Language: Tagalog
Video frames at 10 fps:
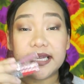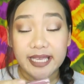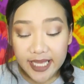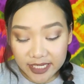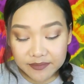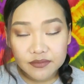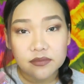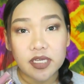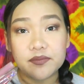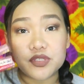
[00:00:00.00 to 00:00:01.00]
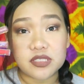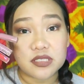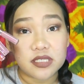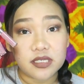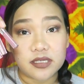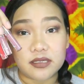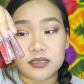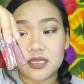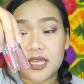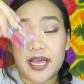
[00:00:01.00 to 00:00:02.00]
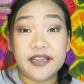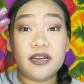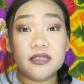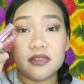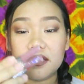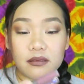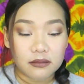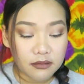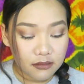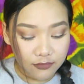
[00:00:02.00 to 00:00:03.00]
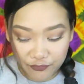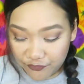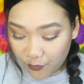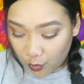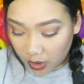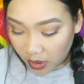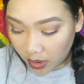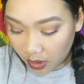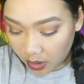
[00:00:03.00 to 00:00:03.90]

Again, I'm I'm just gonna I got four.